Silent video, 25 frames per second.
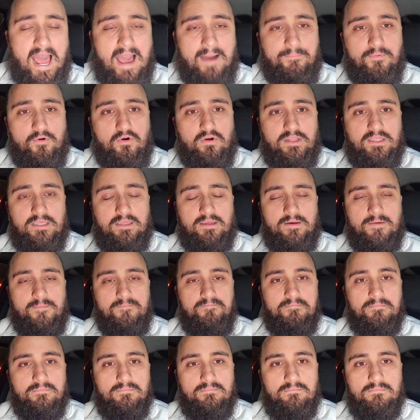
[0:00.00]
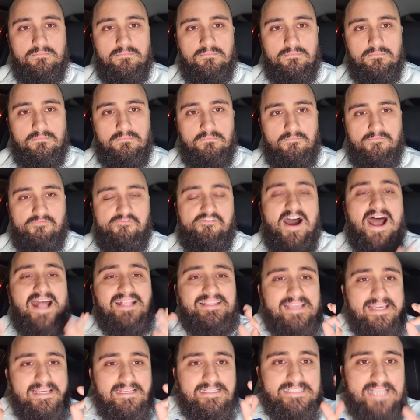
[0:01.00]
Napoli!
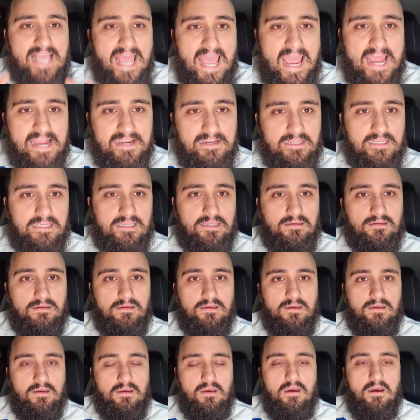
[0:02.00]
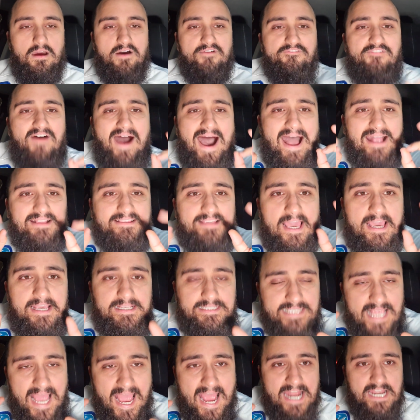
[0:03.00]
Fate i seri! Fate
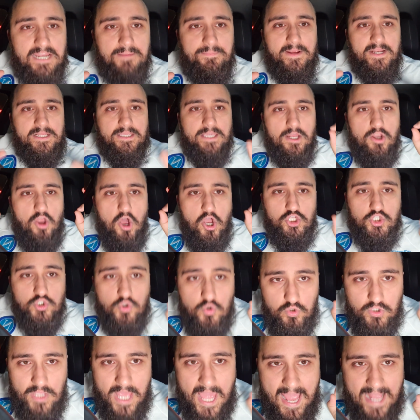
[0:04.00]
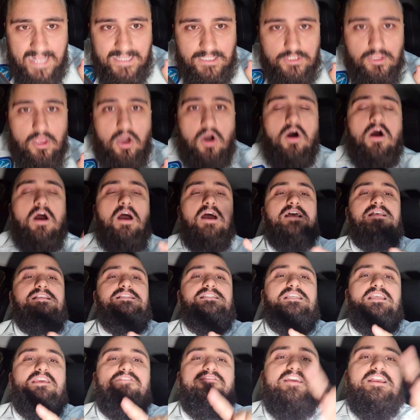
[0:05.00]
i seri perché lo scudetto
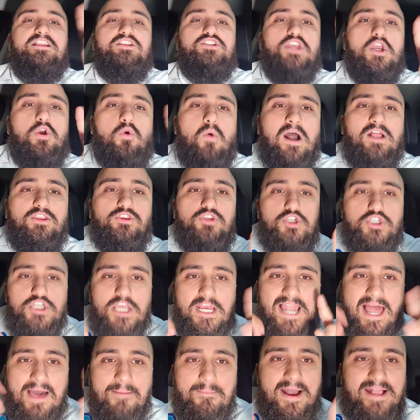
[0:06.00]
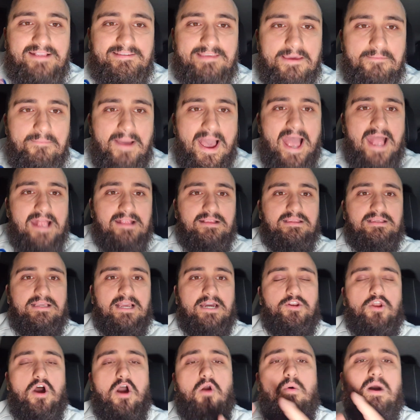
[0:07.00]
si vince quando c'è la
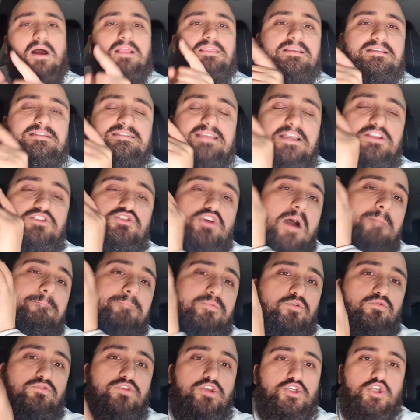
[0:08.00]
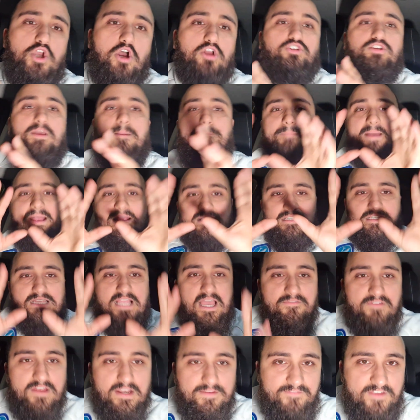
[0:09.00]
matematica, non quando stai già a più 18 e pensi
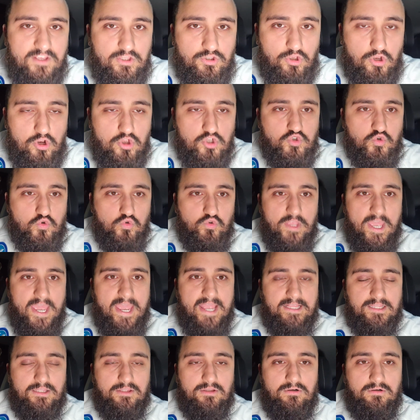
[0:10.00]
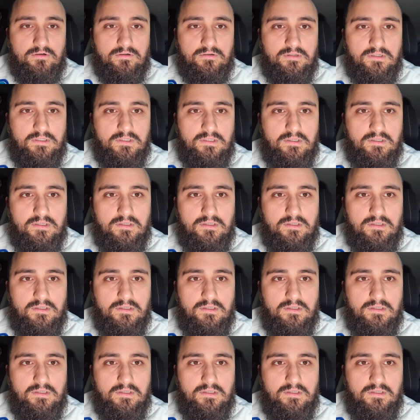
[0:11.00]
di aver vinto lo scudetto.